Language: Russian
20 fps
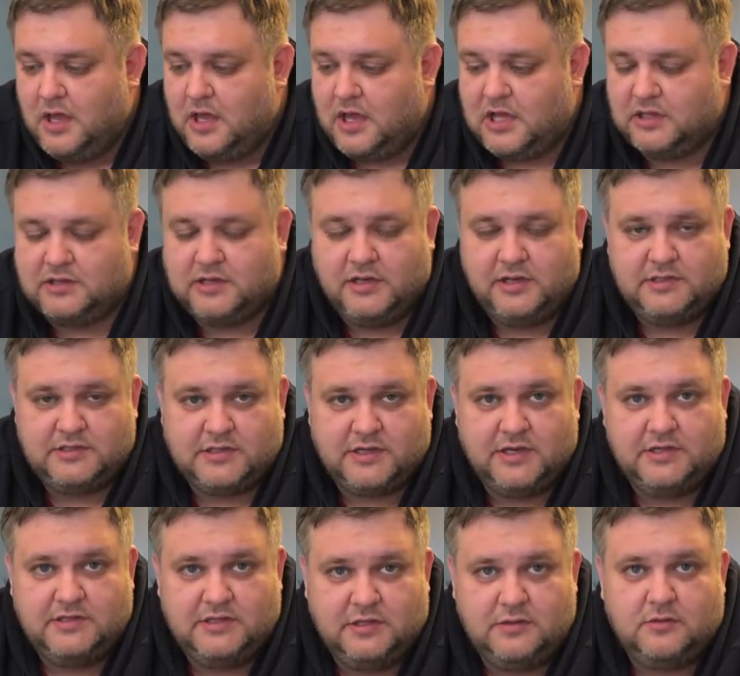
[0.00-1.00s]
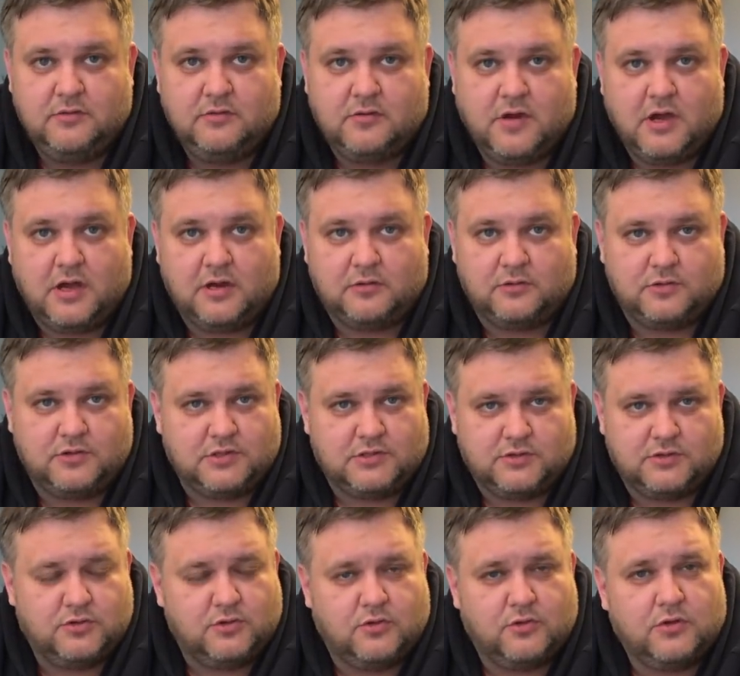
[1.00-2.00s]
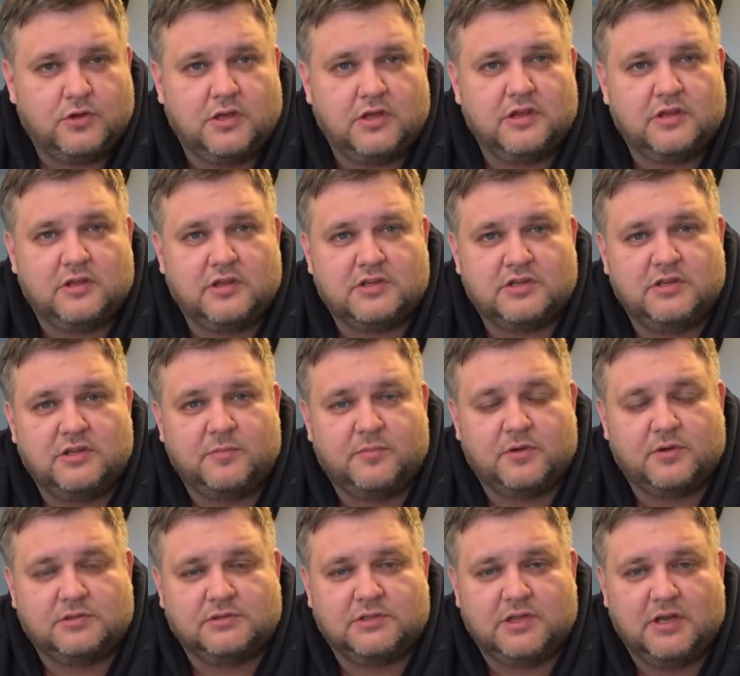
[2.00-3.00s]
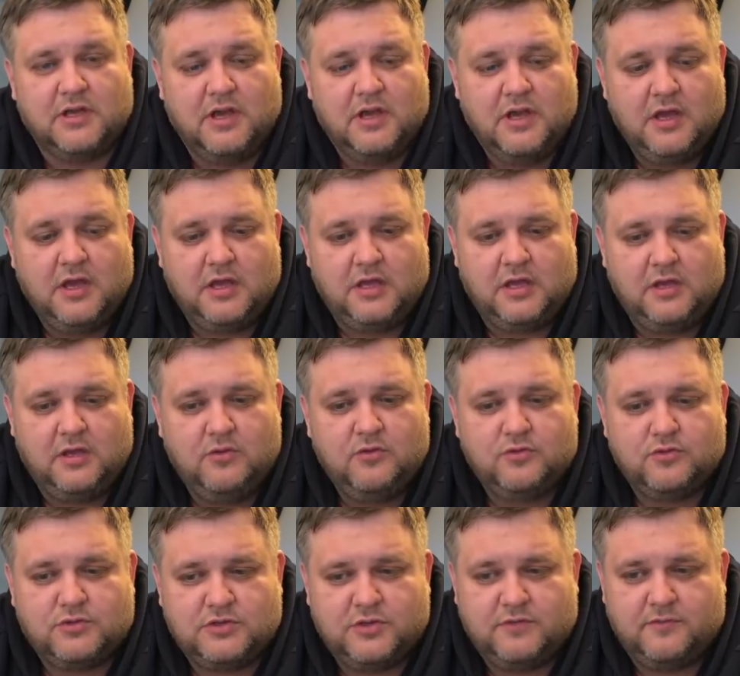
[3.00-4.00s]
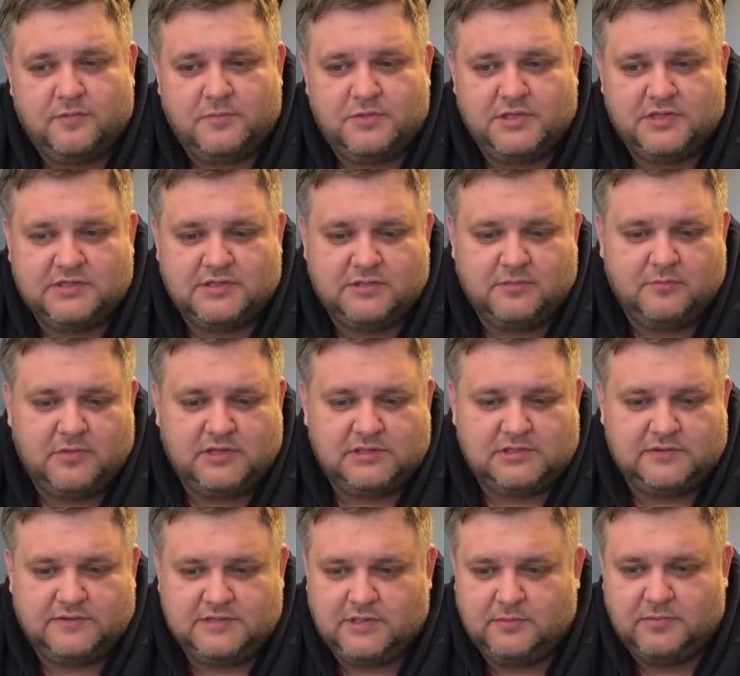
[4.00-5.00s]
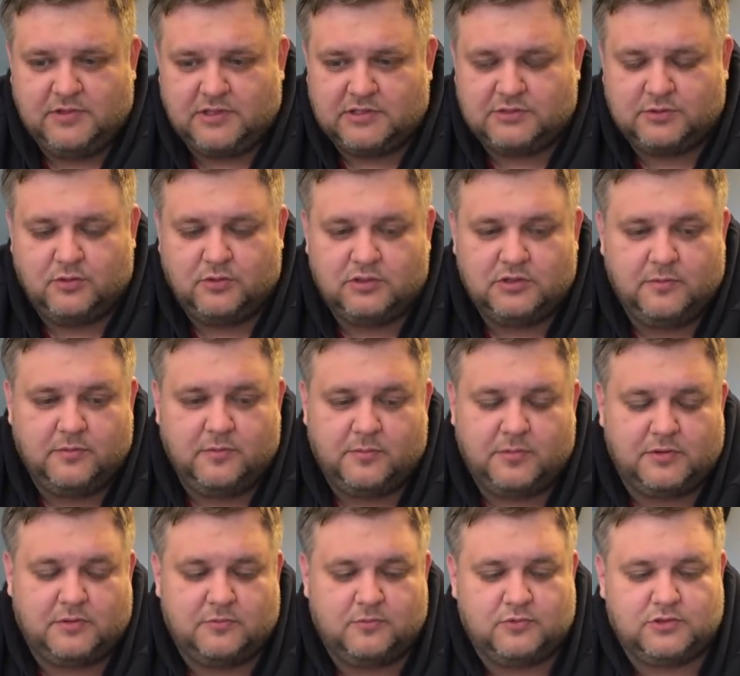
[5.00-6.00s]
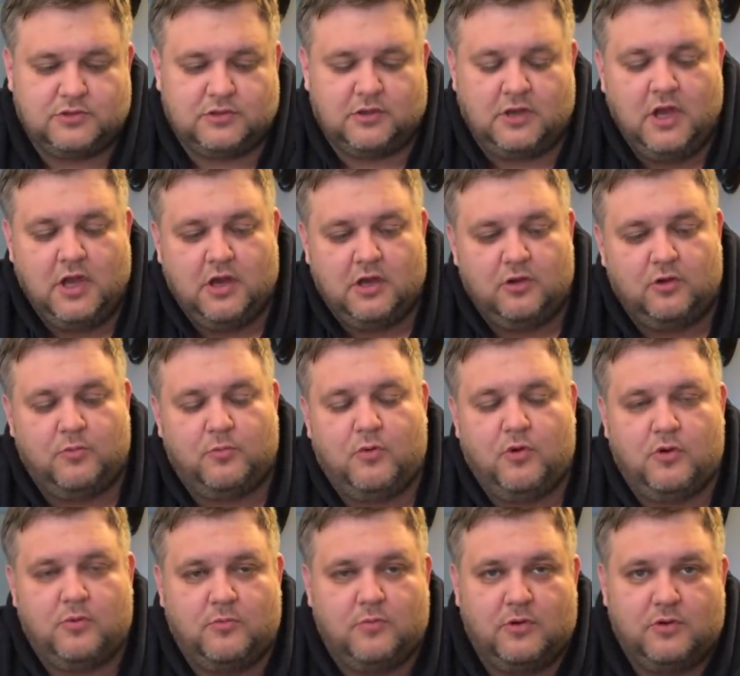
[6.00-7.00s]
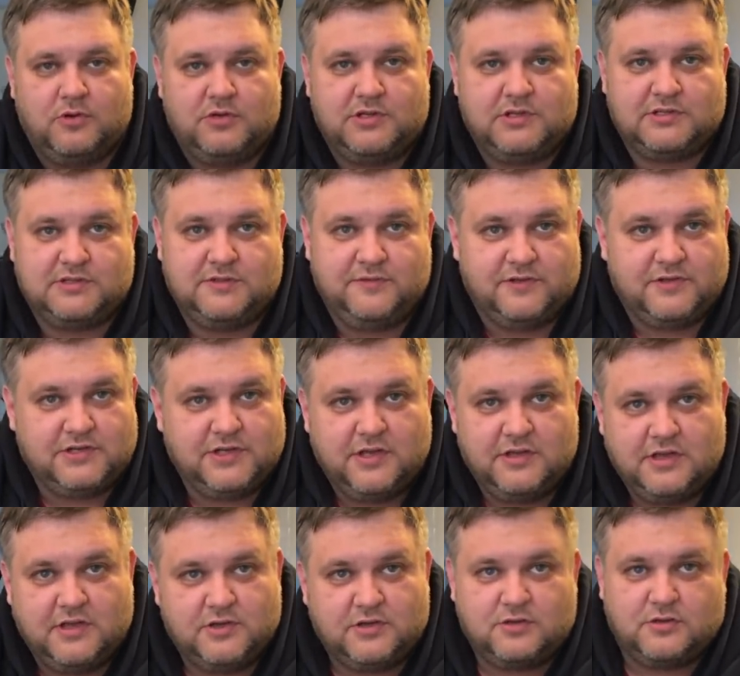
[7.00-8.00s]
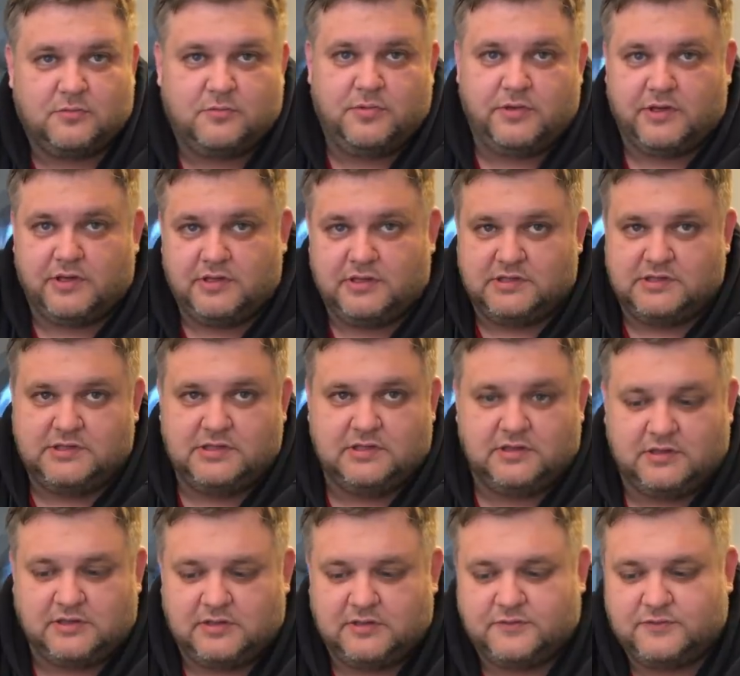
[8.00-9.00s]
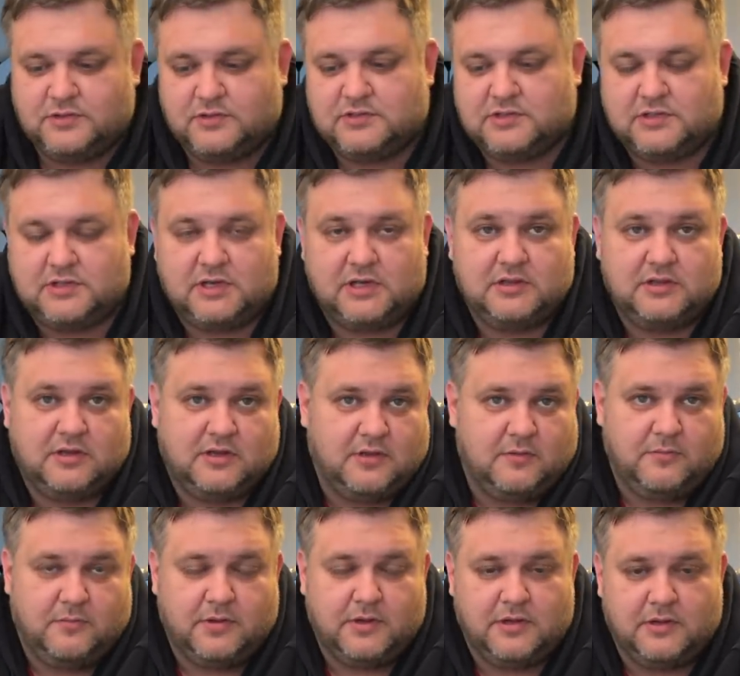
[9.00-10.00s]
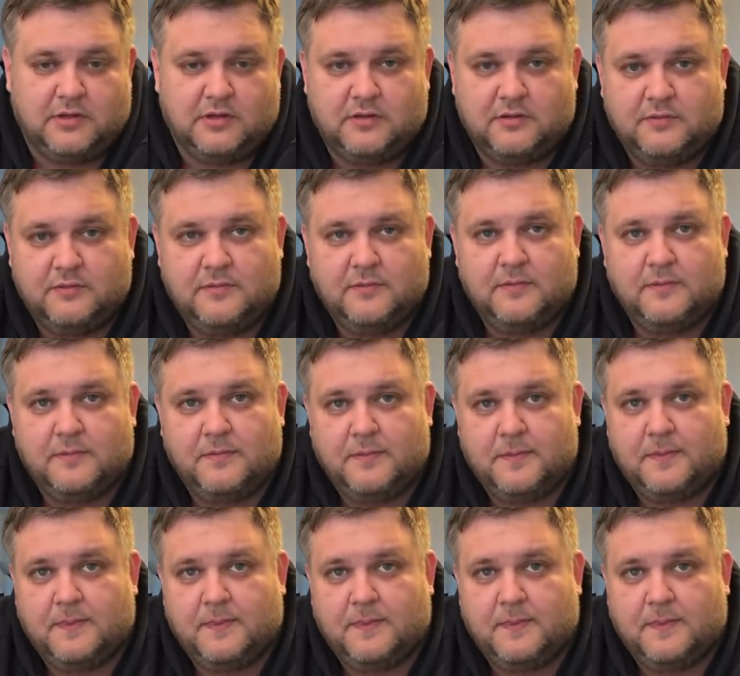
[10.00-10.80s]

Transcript: Открыть кредитную карту, сейчас еще руки не дошли просто, и уже вообще заниматься всеми расходами, потому что любое мое сейчас движение, что бы я ни делал, это все затраты компании. Угу.